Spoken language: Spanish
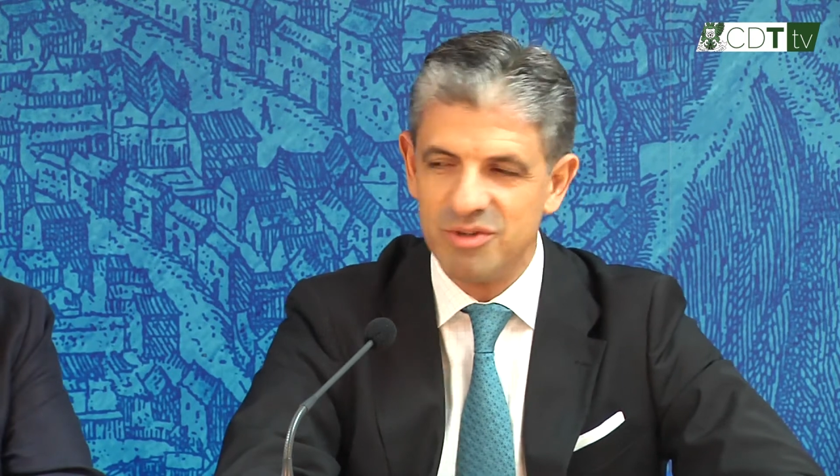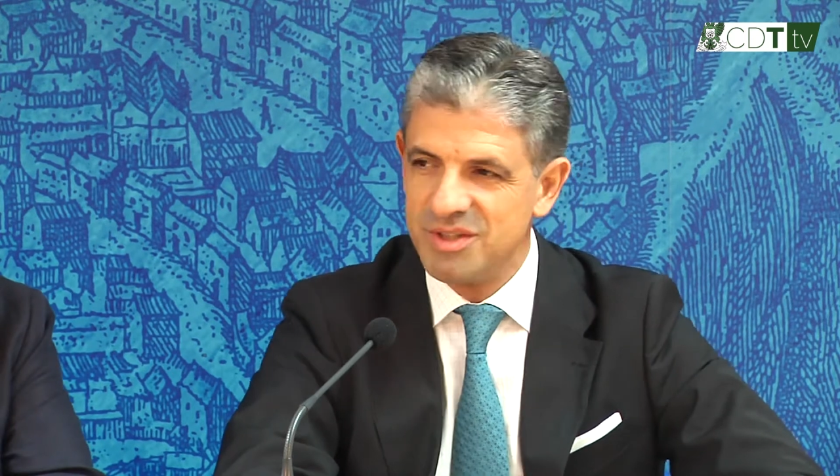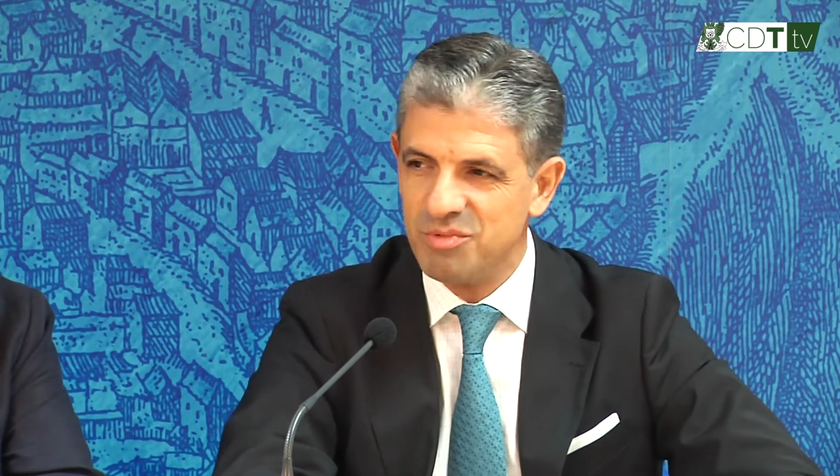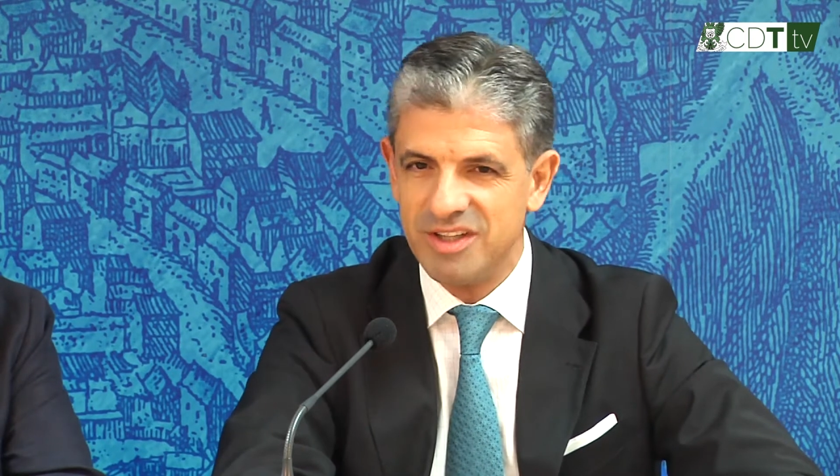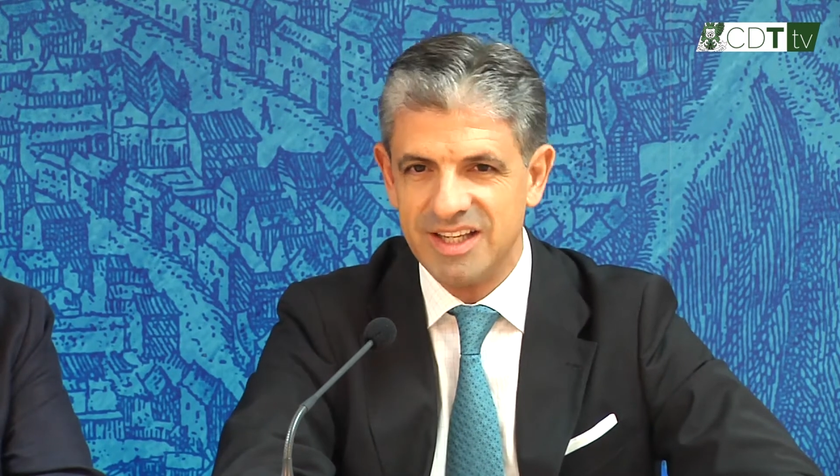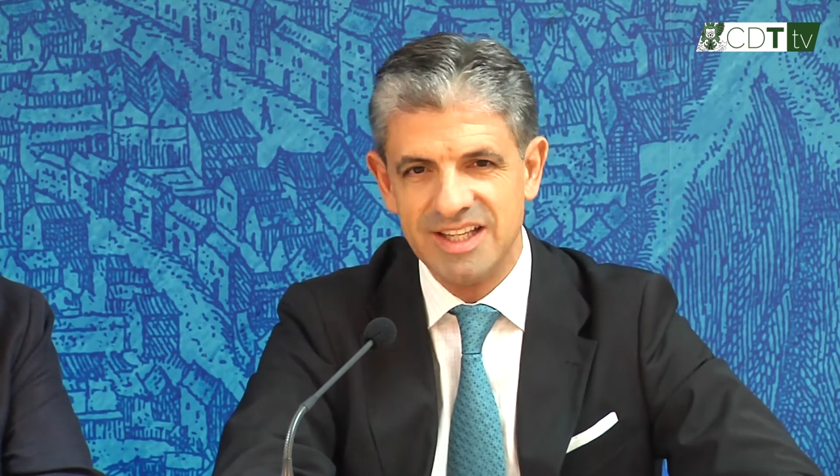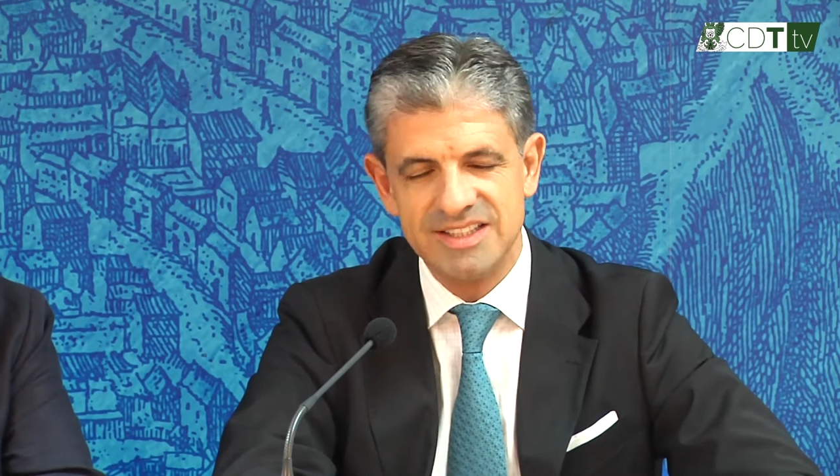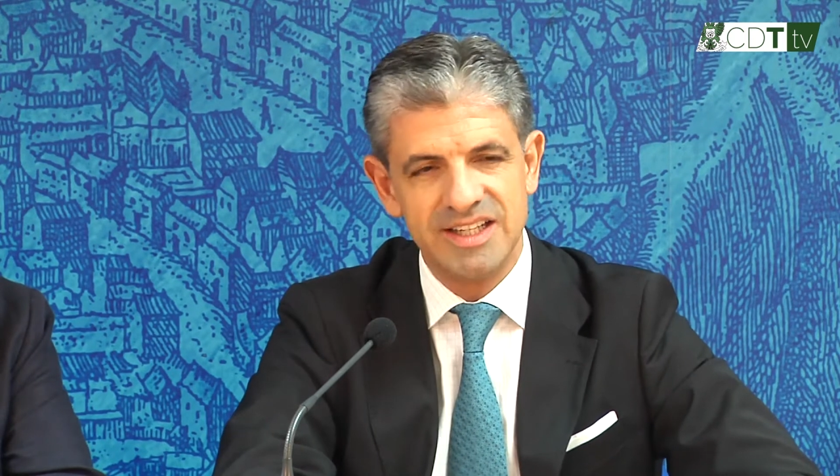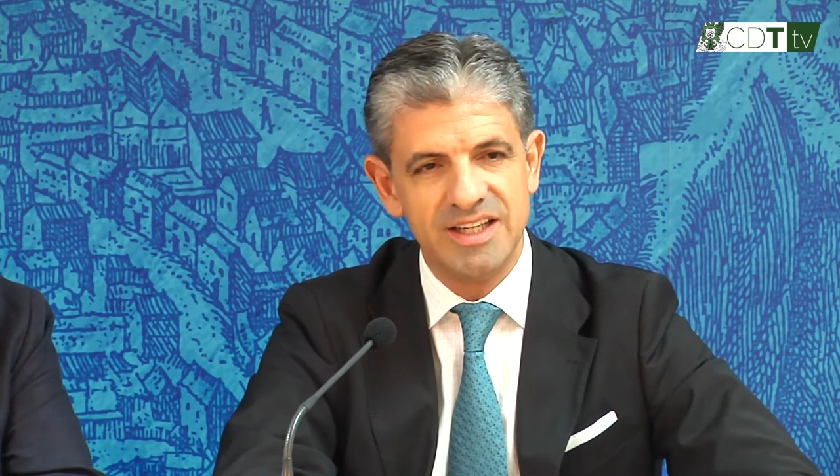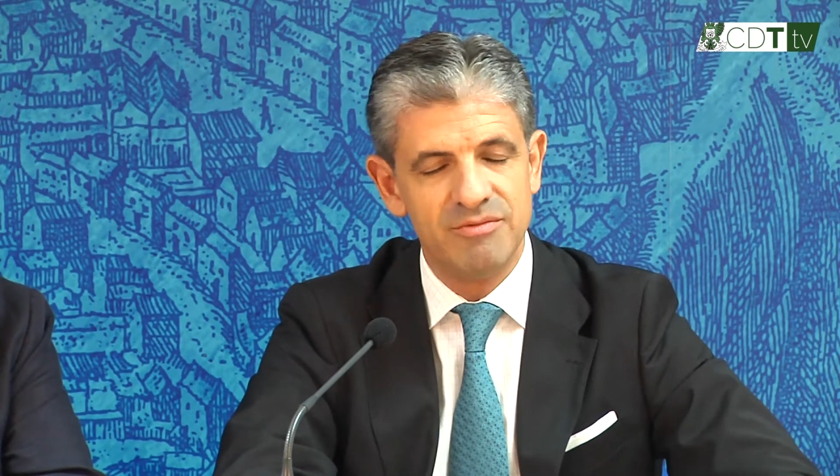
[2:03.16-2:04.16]
pero si puede
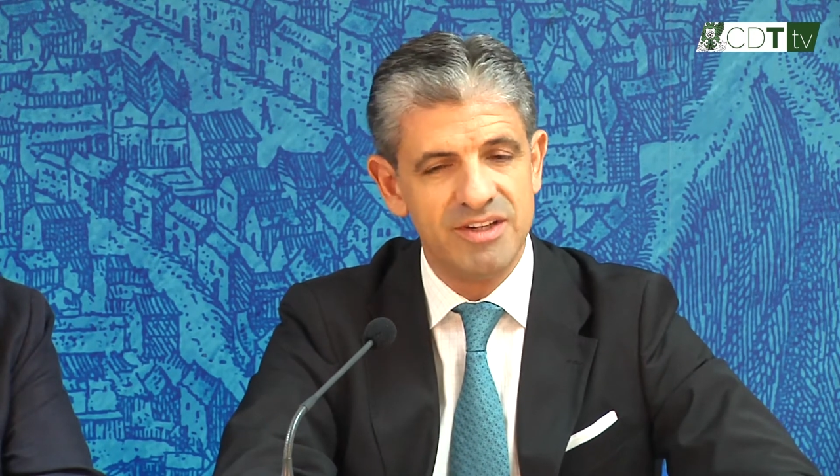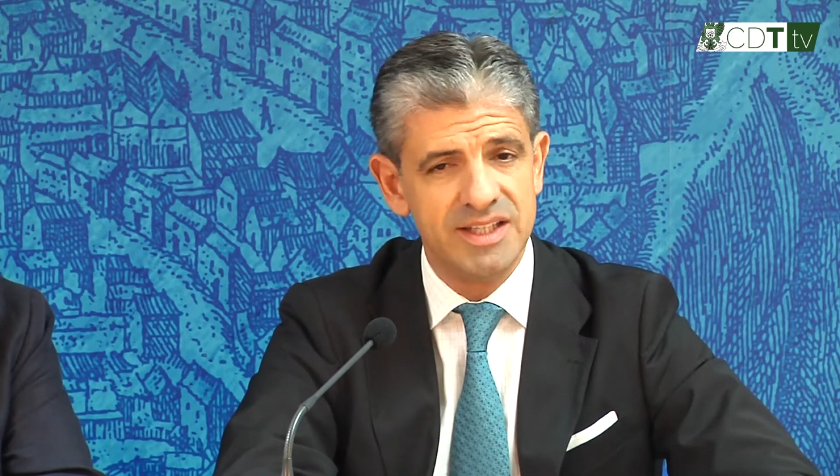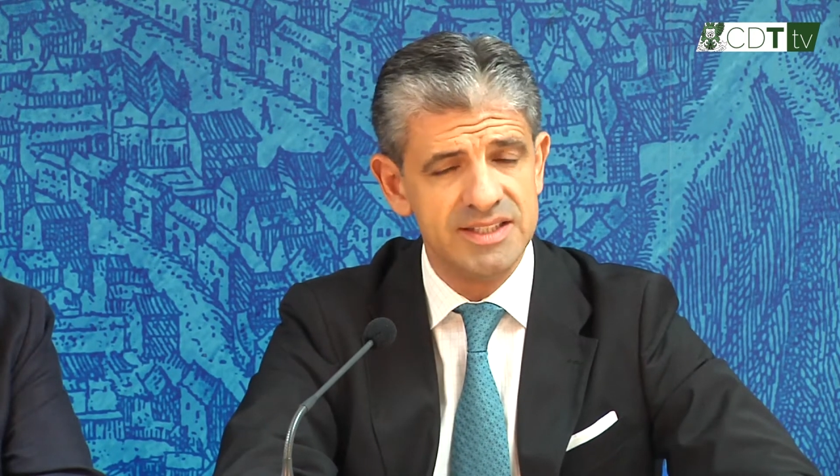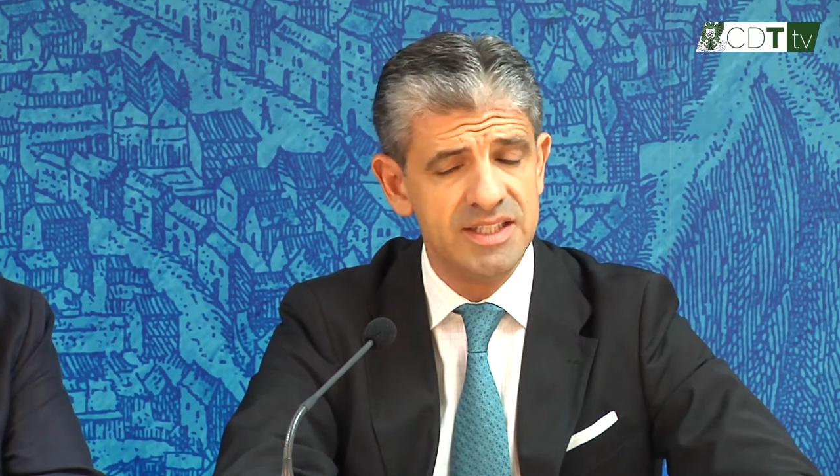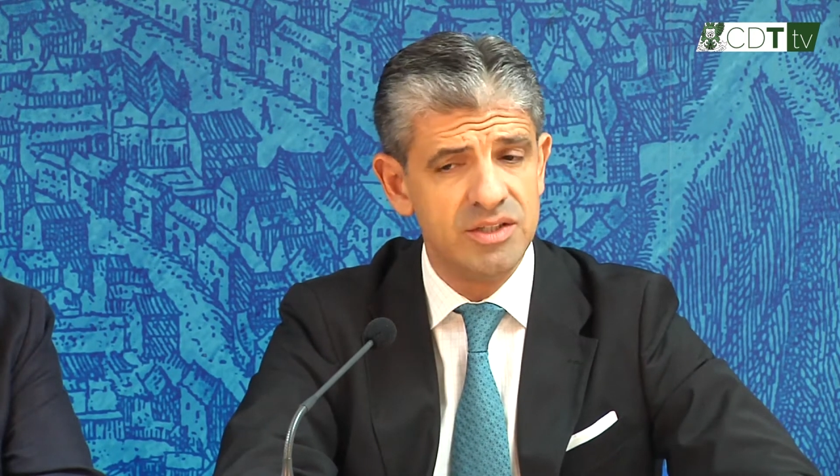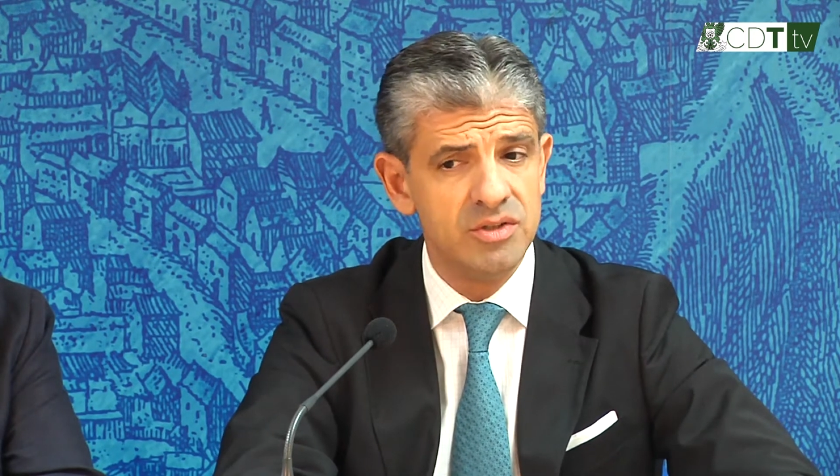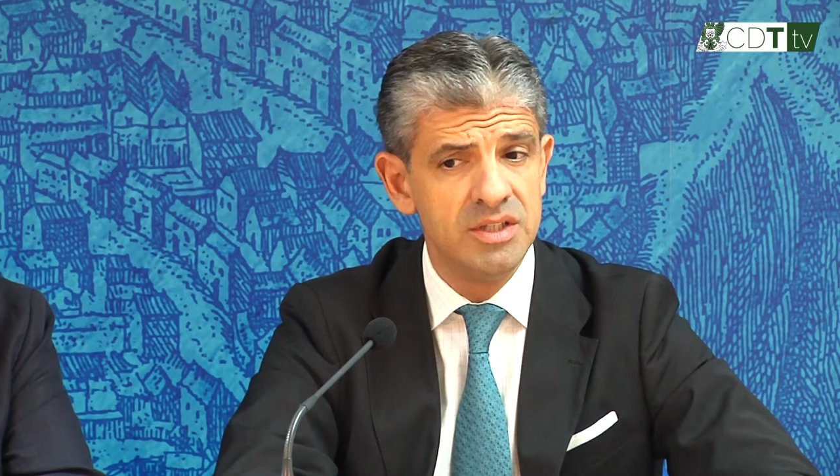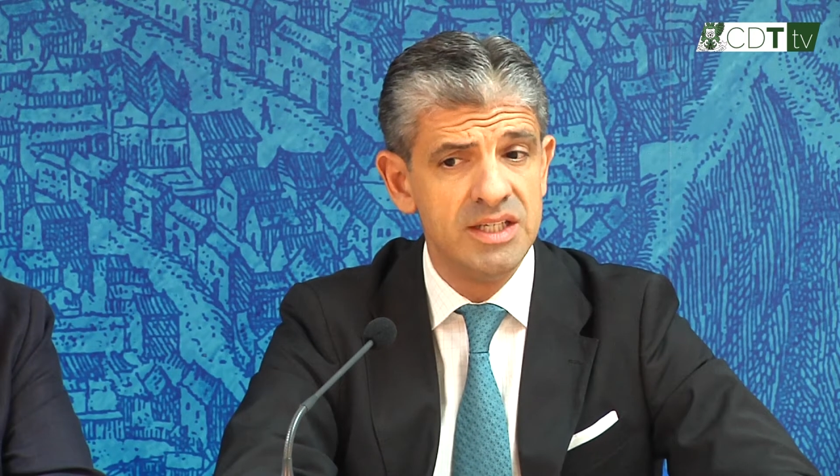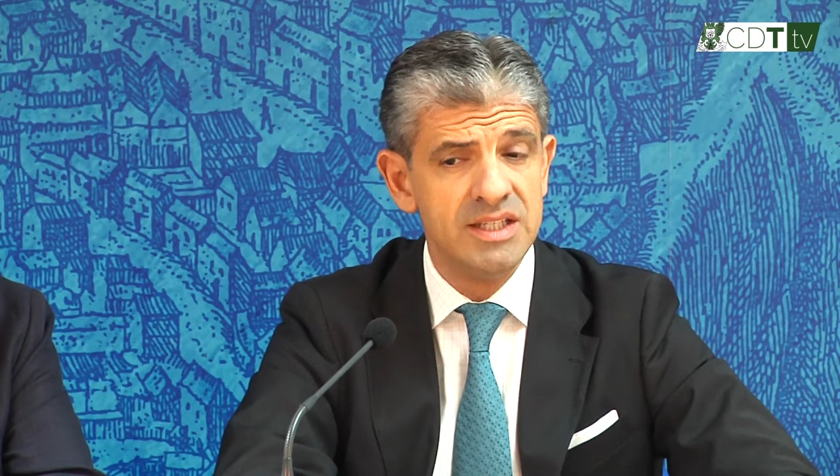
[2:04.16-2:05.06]
quedarse aquí, fantástico.